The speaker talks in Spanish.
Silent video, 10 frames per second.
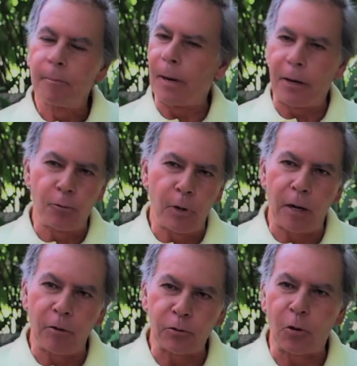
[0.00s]
para ayudar a
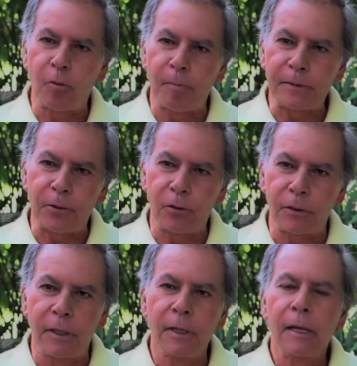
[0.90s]
nuestros compatriotas
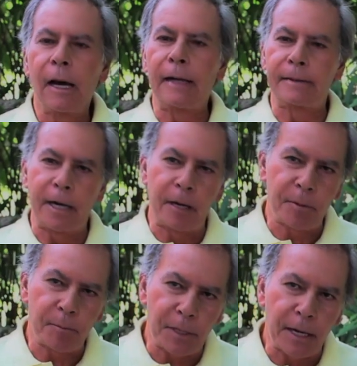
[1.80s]
a tener
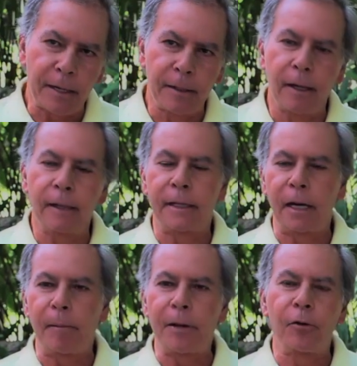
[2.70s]
viviendas, a tener
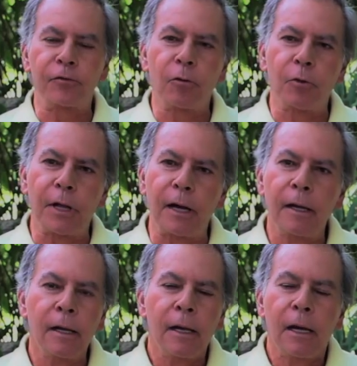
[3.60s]
mayor seguridad,
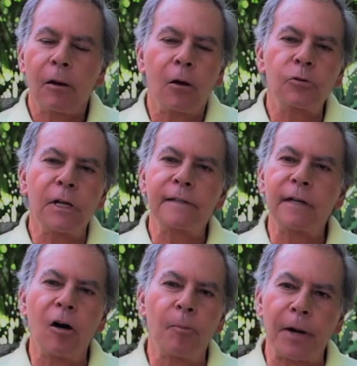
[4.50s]
lo ha
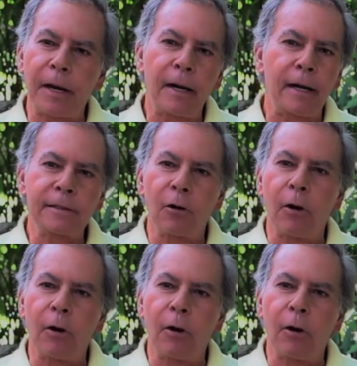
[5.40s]
utilizado para regalárselos